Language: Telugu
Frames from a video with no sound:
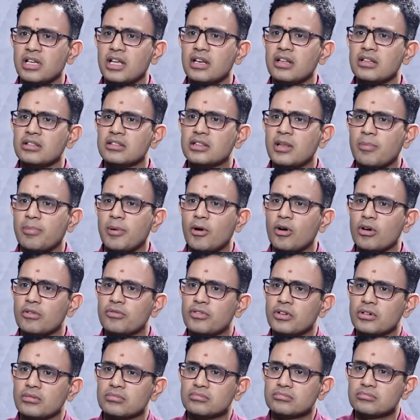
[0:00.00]
నేను ఇంత
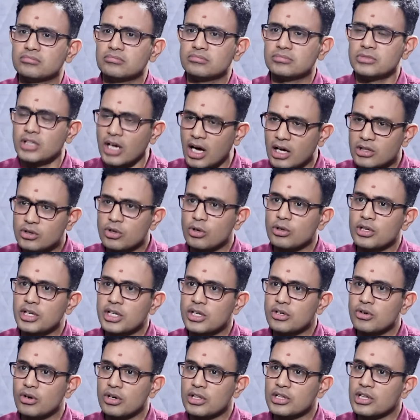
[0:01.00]
పవర్ఫుల్ నాతో
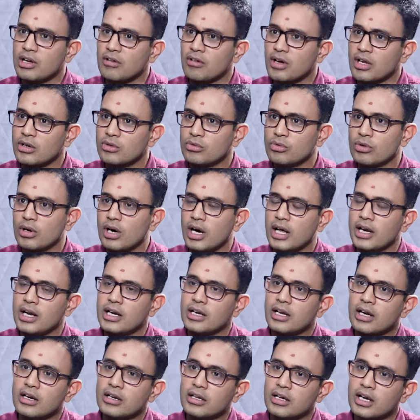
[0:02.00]
ఢీ కొడతావా
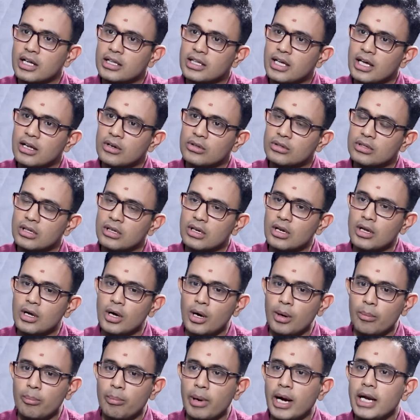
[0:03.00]
అనేటట్టుగా తయారవుతున్నారు
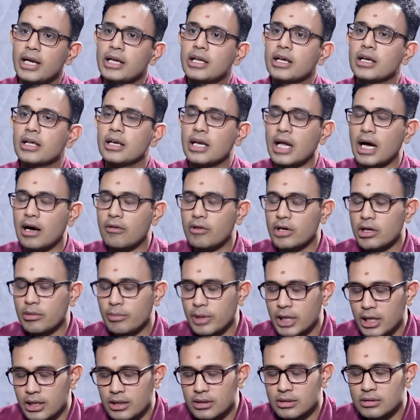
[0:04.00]
బయటికి
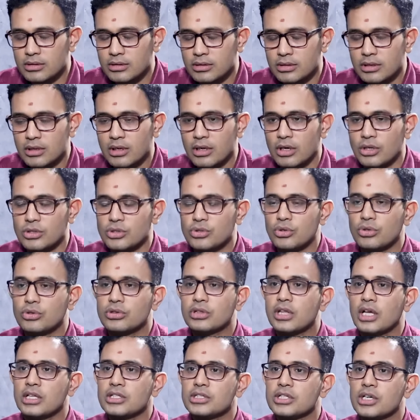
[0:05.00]
రావడమే
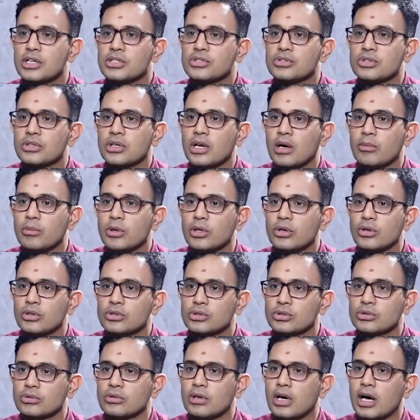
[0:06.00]
యుద్ధం చేస్తున్నాం
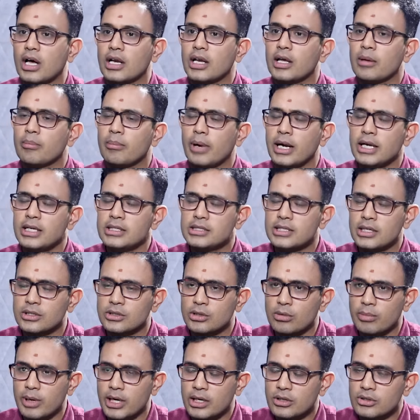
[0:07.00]
ఈరోజు అనే మైండ్
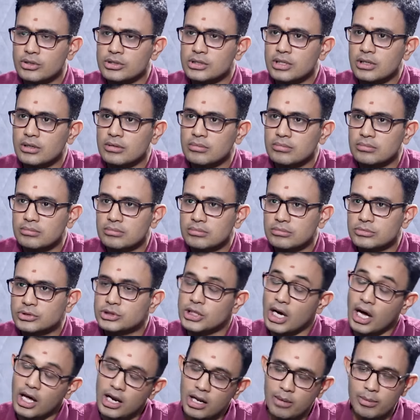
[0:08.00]
సెట్తో బయటకు వస్తారు
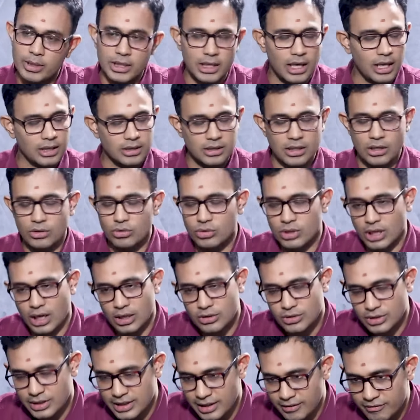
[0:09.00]
చాలా మంది అందరూ
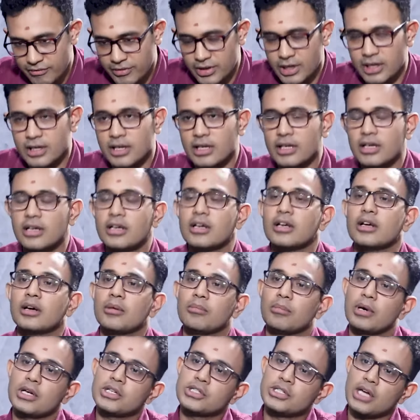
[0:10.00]
కాదు డెఫినెట్లీ
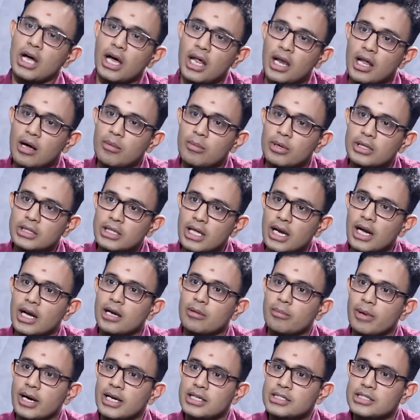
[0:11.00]
బట్ చాలామంది
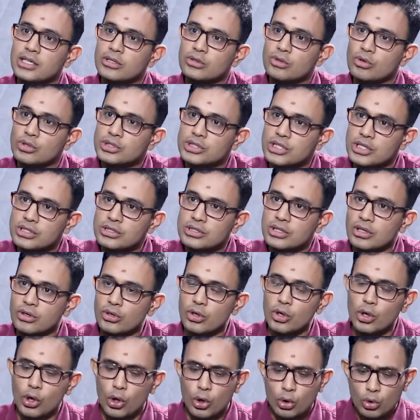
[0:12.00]
అలాంటి మైండ్ సెట్తో
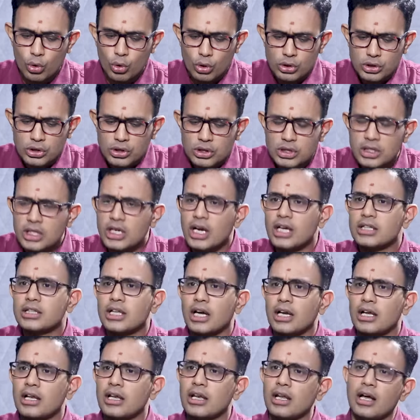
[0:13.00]
వచ్చేస్తున్నారు కొద్దిగా
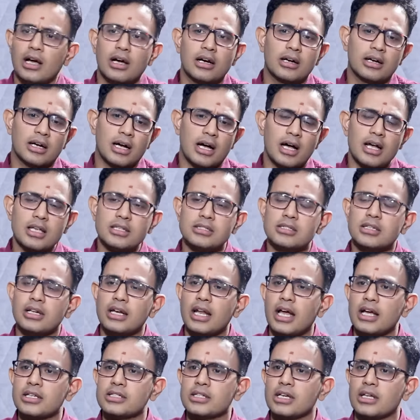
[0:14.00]
తగిలిన కాస్త
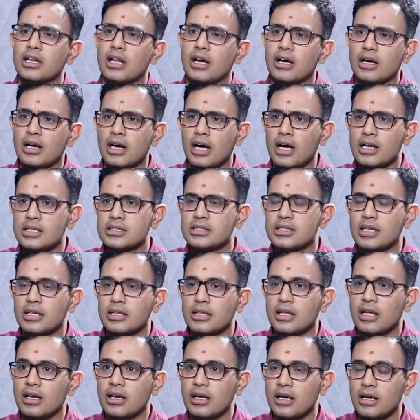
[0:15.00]
డాష్ అయినా కాస్త
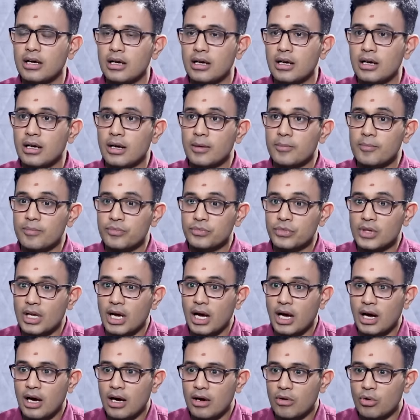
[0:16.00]
అయిందన
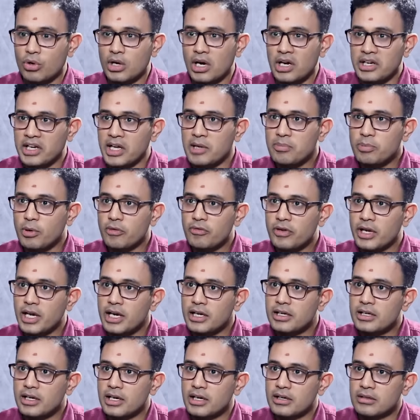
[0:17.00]
ఆ ఒక టైప్ ఆఫ్
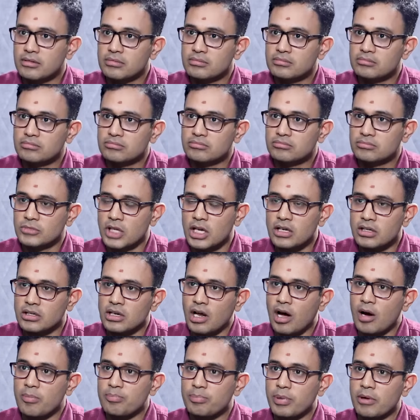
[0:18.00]
హేట్రెడ్ నేను
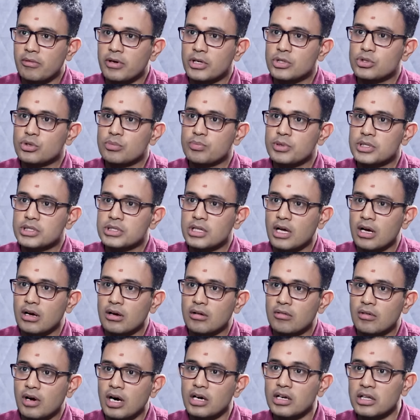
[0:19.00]
నా పవర్ చూపిస్తా
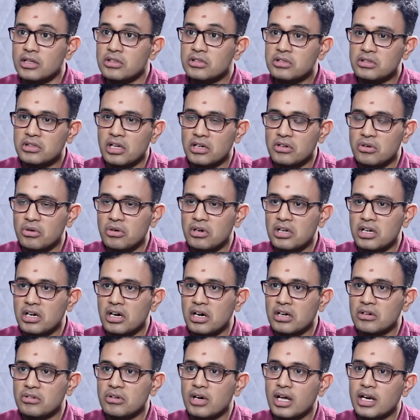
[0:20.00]
వాడు ఎంత
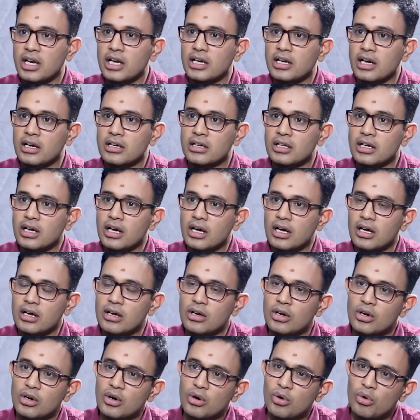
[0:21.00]
టోడరాడు అనేటట్టుగా
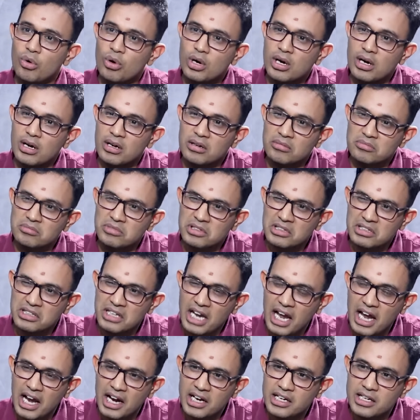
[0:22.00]
ఒక
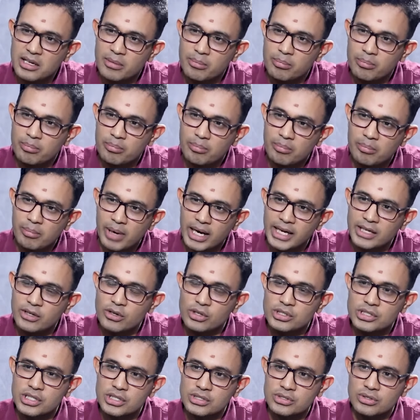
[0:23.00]
ర్యాండమ్
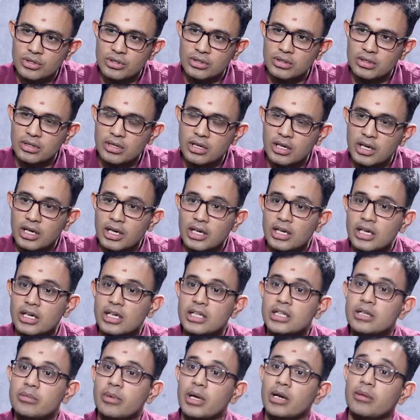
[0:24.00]
మైండ్ వచ్చేస్తుంది
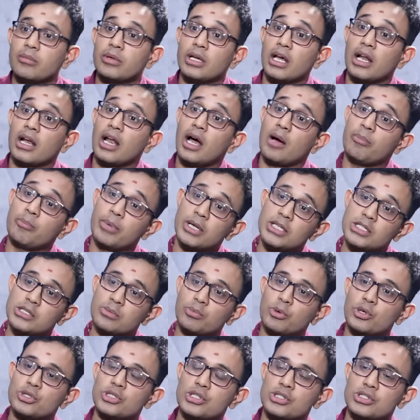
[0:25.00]
ఇది మనం ఎలా
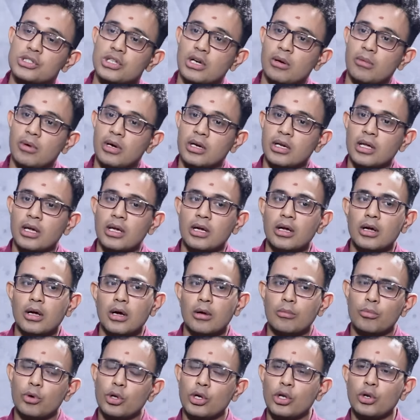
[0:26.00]
పెంచి పోషిస్తున్నామంటే
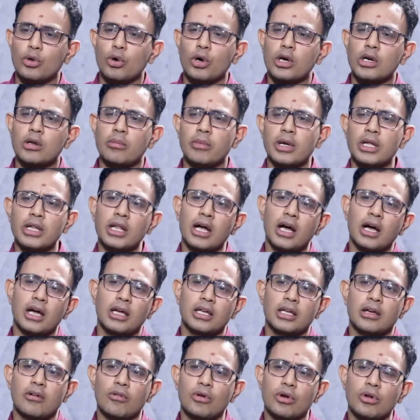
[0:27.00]
కొన్ని రోడ్డు మీద
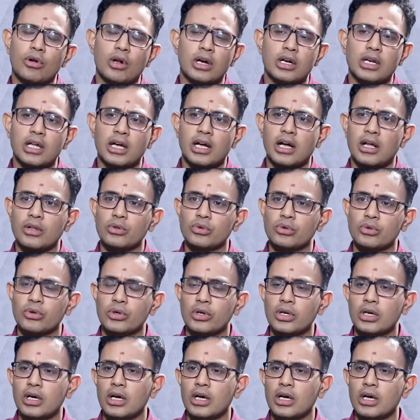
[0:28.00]
ఎవరో అంటే కాదు